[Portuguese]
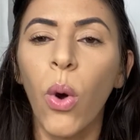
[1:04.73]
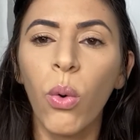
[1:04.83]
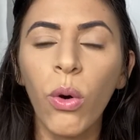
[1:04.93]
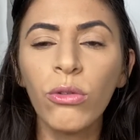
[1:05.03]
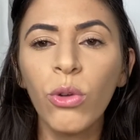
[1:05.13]

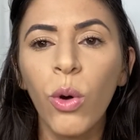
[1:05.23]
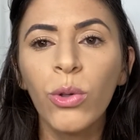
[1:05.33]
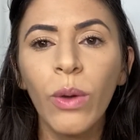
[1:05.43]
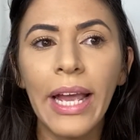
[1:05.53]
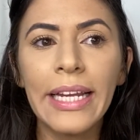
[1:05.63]
O
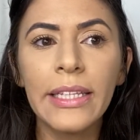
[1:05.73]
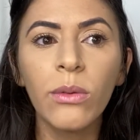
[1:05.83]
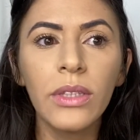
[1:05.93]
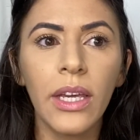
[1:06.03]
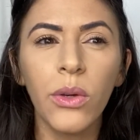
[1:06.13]
contorno, ele
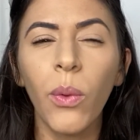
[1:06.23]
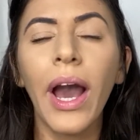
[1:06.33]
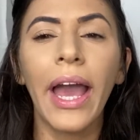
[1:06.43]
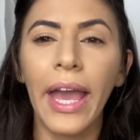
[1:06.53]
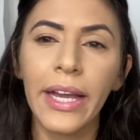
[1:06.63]
não tem
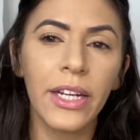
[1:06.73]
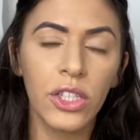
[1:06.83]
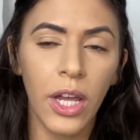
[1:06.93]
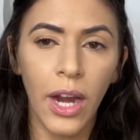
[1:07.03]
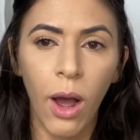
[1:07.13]
uma regra
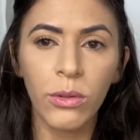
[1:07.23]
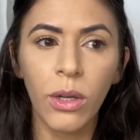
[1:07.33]
geral,